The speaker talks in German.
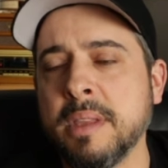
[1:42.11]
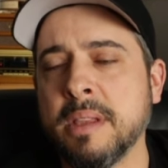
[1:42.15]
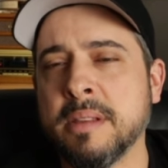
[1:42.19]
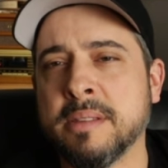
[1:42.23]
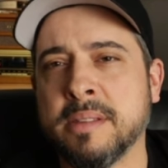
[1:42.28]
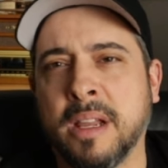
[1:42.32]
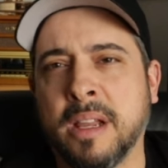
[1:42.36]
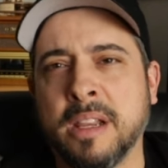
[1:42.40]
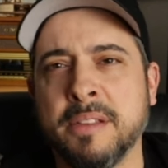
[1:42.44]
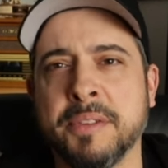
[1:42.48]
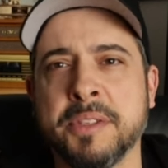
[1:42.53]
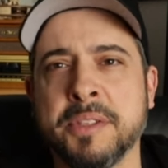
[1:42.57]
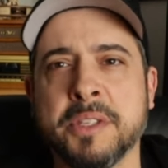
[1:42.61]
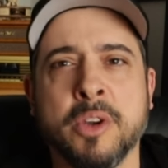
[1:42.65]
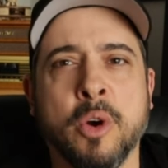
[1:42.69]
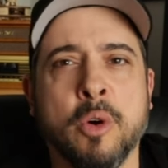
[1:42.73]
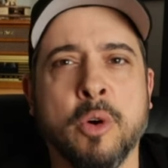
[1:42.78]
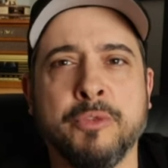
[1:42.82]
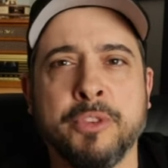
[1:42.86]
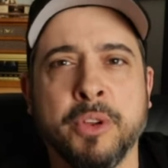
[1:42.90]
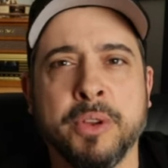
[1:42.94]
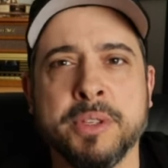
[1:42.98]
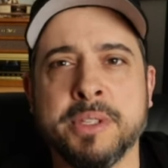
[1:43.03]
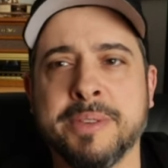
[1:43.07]
Sullivan's
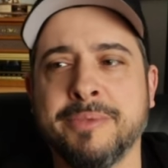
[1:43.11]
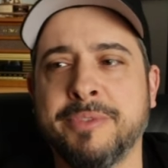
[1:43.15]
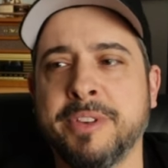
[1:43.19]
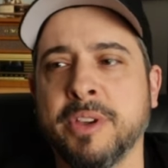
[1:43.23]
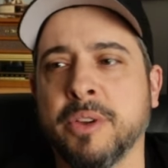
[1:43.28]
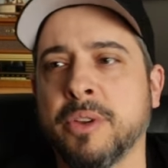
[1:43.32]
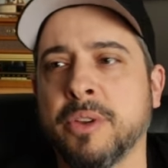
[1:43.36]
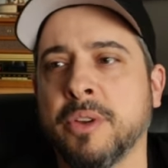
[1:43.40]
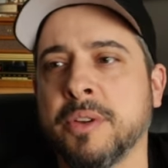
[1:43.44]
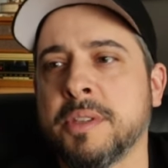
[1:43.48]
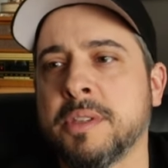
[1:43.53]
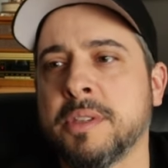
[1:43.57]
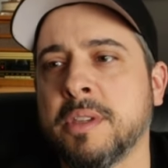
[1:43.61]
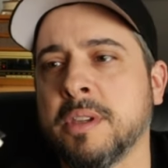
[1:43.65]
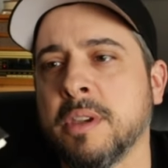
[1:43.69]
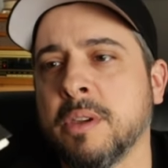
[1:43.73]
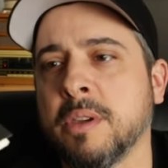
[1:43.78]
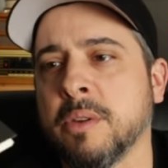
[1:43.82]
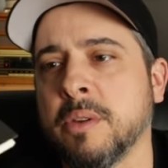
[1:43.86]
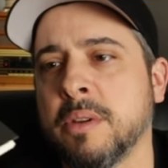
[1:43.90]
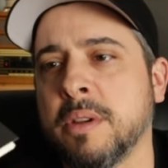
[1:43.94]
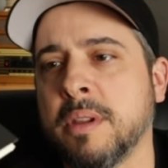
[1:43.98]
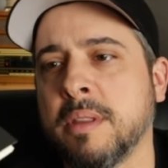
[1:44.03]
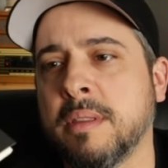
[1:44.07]
Cove 1994
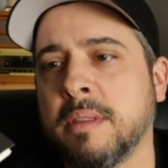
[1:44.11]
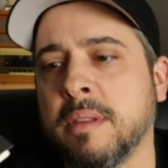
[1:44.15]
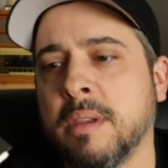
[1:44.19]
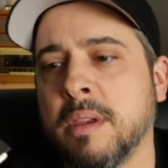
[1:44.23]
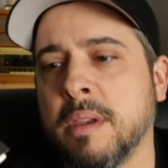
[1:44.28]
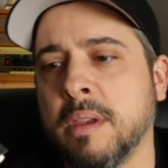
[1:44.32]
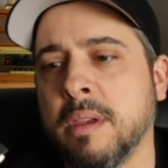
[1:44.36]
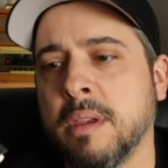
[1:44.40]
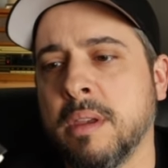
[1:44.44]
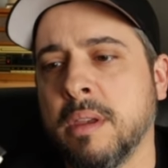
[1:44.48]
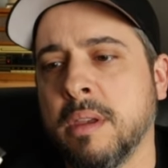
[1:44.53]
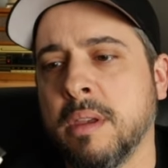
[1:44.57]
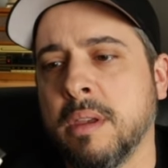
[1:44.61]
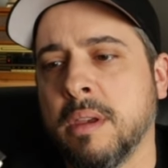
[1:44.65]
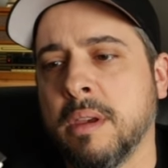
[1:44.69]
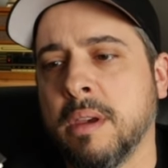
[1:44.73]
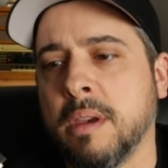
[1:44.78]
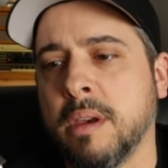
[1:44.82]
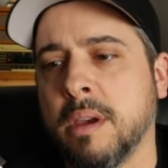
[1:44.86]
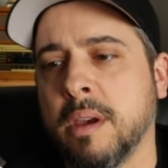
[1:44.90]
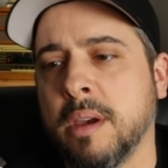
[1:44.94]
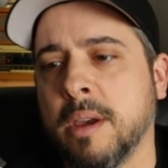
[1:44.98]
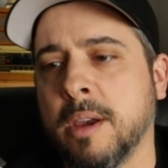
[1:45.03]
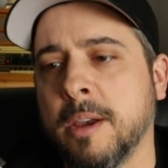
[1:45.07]
gegründet.
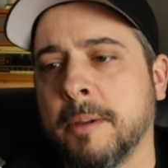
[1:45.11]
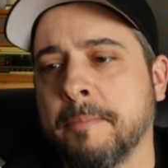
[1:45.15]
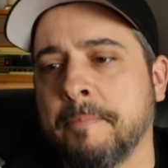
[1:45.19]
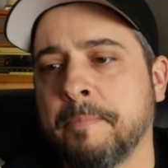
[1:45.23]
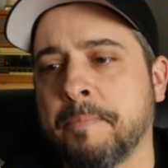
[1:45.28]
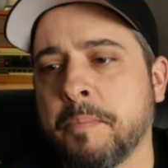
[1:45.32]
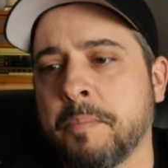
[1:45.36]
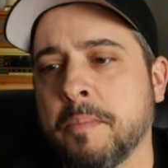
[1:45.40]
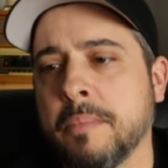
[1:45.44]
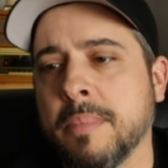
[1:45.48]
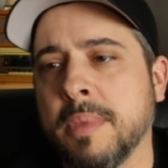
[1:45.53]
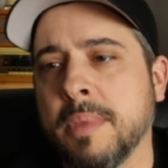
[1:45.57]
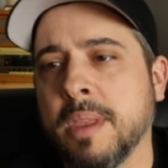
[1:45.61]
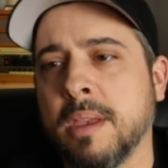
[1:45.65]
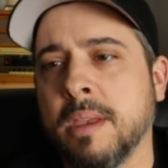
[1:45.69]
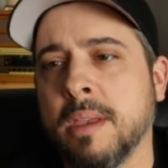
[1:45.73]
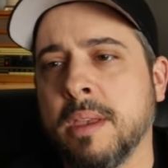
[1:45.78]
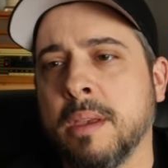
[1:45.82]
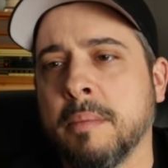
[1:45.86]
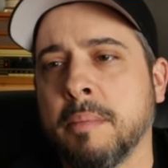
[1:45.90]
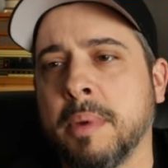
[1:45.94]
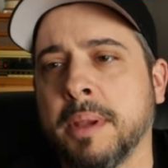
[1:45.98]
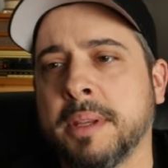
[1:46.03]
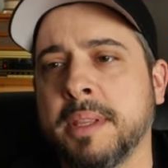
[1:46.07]
Ähm,
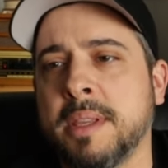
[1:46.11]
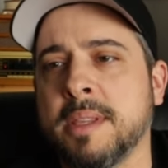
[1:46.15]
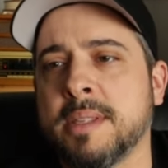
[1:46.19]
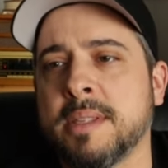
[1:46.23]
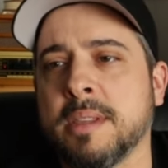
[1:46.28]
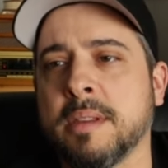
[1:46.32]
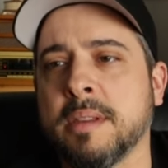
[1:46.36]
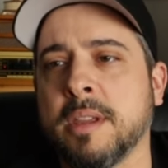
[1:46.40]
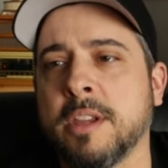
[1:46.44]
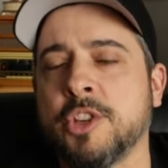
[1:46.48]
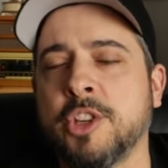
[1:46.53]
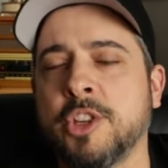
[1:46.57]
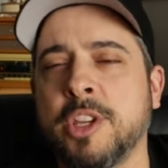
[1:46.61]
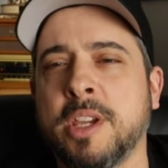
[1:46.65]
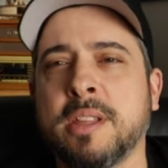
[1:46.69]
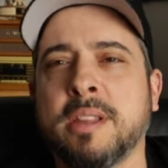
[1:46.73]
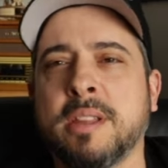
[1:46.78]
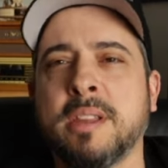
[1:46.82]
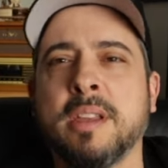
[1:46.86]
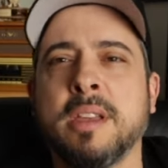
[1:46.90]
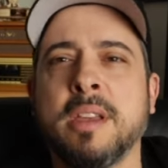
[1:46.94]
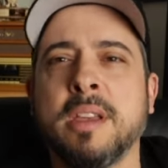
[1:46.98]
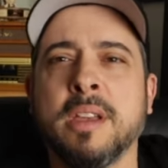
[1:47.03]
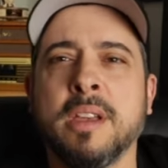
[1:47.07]
bei dieser
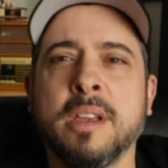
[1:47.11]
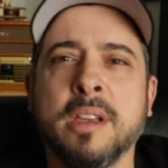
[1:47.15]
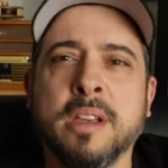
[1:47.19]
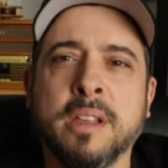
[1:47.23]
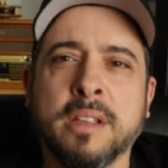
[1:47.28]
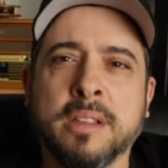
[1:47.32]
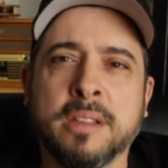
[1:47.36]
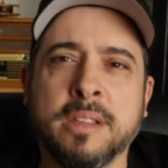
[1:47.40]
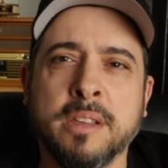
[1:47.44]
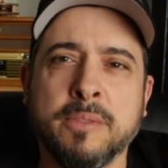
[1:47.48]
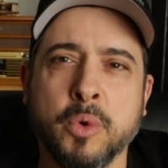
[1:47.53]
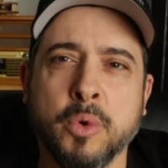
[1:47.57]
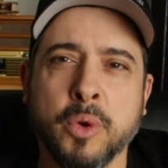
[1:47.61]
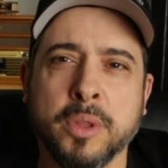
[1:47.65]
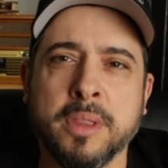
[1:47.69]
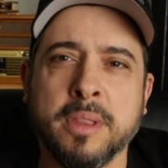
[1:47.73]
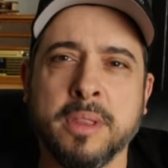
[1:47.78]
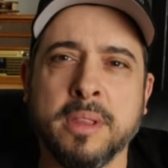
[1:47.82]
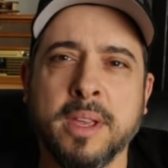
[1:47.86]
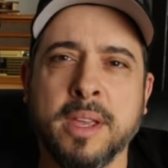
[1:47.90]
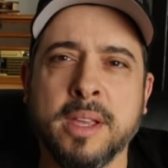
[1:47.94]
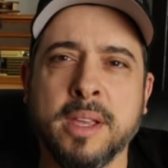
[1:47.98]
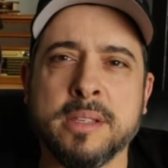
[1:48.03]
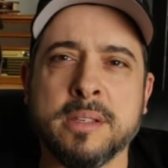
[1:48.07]
Geschichte, die
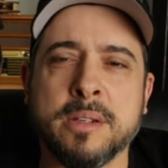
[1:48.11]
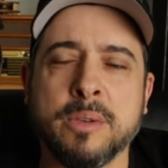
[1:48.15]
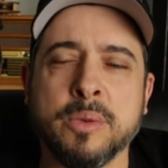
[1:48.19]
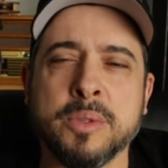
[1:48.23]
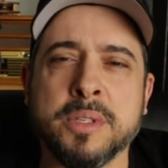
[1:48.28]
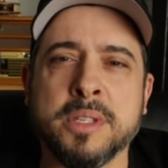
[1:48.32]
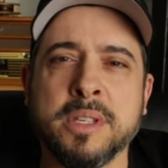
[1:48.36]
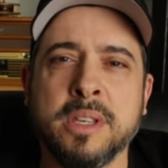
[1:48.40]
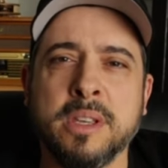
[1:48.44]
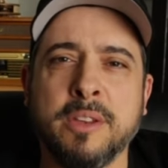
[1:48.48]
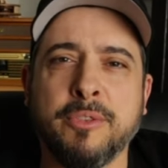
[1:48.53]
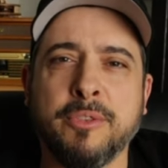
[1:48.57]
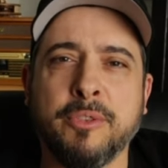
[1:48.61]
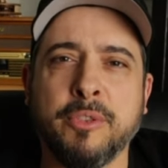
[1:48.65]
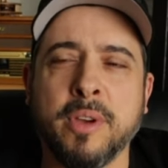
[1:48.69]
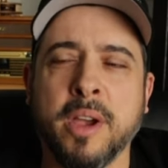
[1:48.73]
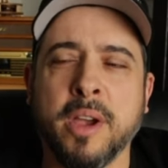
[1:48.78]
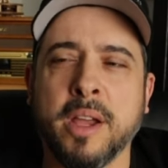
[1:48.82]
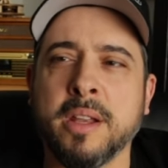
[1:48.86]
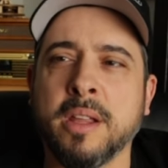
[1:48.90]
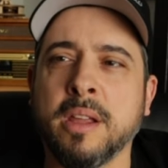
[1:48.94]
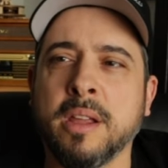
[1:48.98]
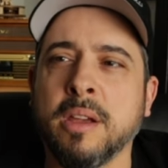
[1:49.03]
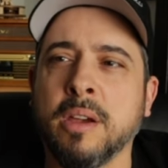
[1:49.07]
wurden exklusiv für
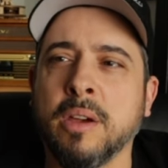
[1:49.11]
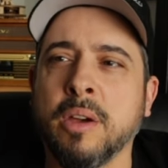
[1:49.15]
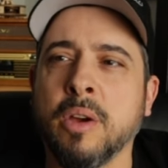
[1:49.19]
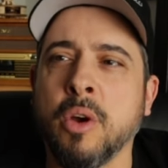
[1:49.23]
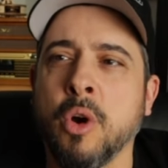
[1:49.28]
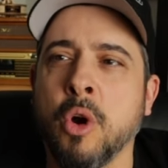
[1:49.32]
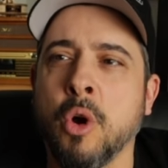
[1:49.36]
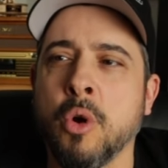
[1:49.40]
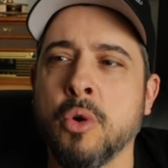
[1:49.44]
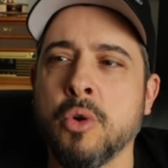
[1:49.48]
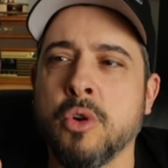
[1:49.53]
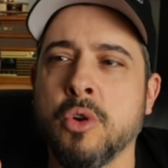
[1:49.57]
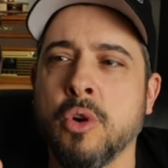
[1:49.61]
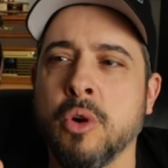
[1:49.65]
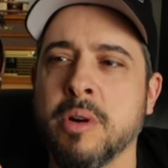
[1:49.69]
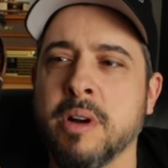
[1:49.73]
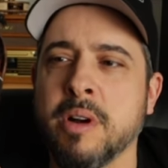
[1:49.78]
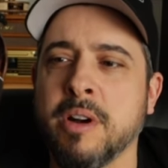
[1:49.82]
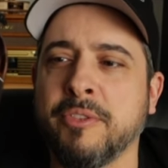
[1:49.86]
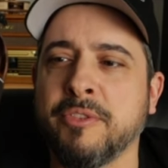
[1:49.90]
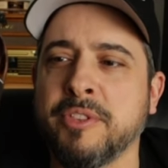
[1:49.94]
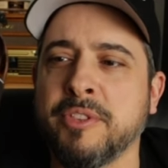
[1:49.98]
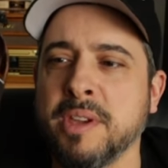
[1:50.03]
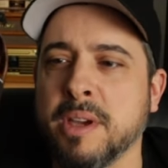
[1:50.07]
eine
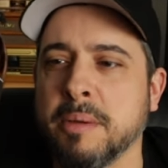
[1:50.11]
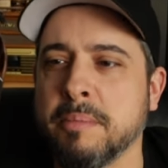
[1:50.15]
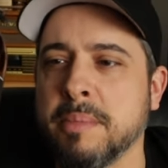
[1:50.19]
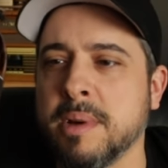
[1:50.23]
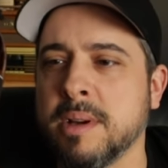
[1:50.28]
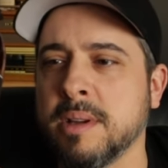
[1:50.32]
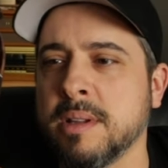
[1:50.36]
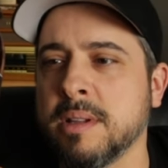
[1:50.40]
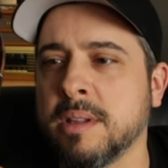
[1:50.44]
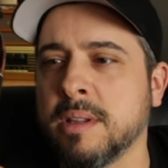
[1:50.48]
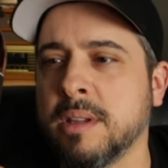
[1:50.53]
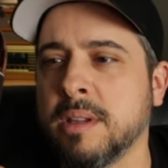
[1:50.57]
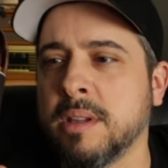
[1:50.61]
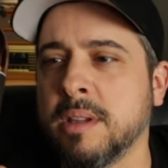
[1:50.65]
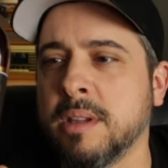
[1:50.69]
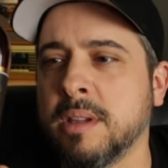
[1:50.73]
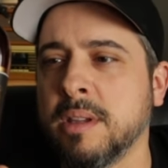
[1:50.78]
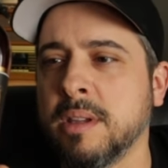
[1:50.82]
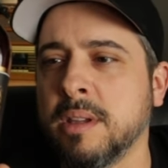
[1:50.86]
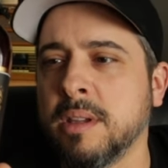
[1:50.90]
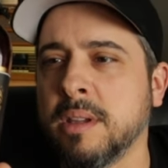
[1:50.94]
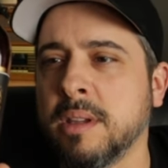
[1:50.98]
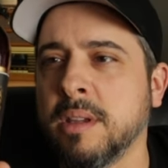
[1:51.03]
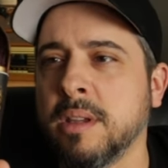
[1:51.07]
Hongkonger Firma
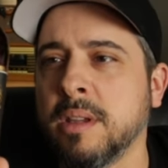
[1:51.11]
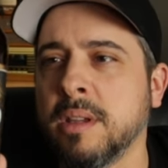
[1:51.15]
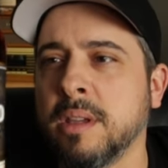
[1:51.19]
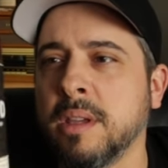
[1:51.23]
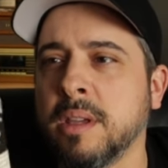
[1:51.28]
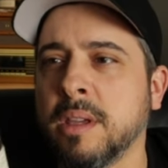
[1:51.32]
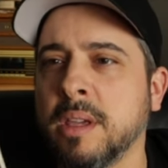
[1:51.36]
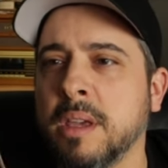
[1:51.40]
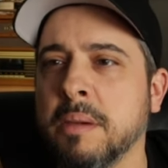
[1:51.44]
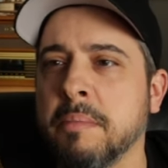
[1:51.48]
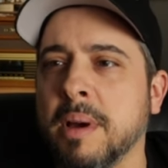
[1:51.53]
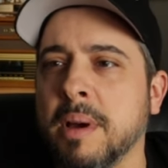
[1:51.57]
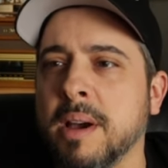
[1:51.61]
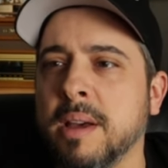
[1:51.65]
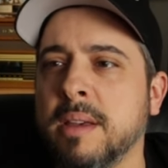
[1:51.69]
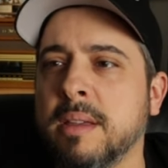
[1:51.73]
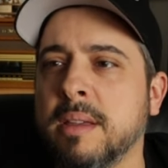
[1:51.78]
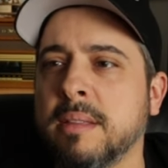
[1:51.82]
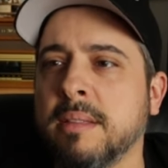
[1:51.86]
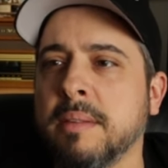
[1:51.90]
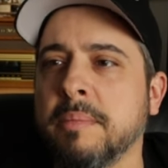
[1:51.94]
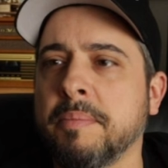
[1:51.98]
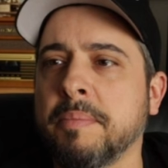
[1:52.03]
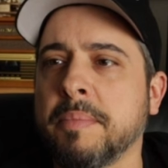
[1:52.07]

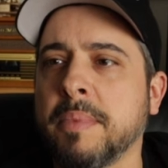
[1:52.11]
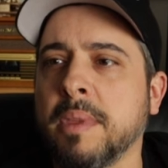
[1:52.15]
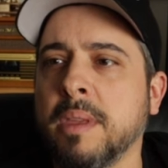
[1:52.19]
gemacht.